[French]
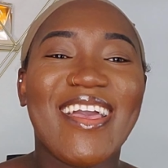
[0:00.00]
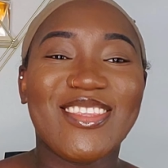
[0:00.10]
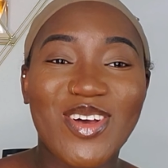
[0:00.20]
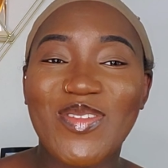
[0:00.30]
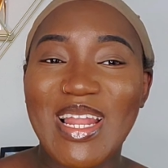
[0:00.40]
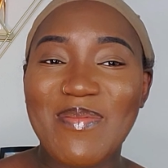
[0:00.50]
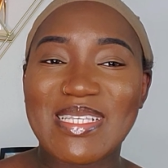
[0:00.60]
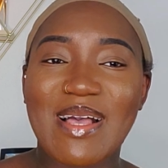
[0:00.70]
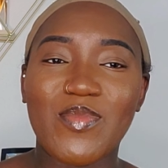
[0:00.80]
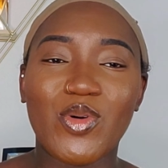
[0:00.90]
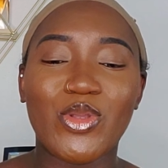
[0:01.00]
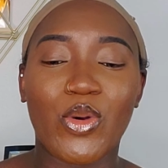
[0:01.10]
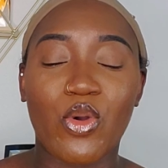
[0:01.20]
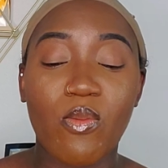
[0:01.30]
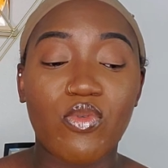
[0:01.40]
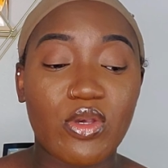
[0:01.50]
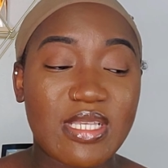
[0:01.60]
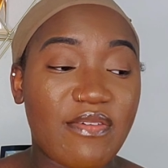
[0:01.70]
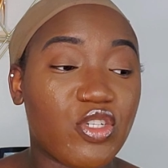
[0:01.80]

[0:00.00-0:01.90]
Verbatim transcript: Donc voilà mes amours, donc comme vous le savez,